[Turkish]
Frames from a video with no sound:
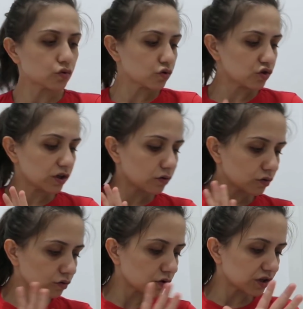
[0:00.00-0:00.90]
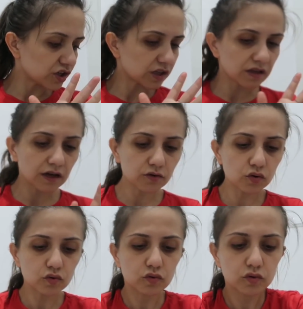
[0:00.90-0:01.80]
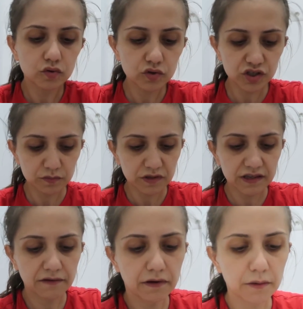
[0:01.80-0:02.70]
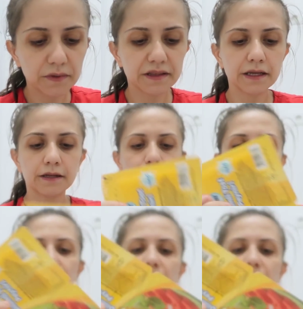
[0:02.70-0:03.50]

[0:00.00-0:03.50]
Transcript: Dondurucuya konulacaklar konuldu. Şimdi devam edelim.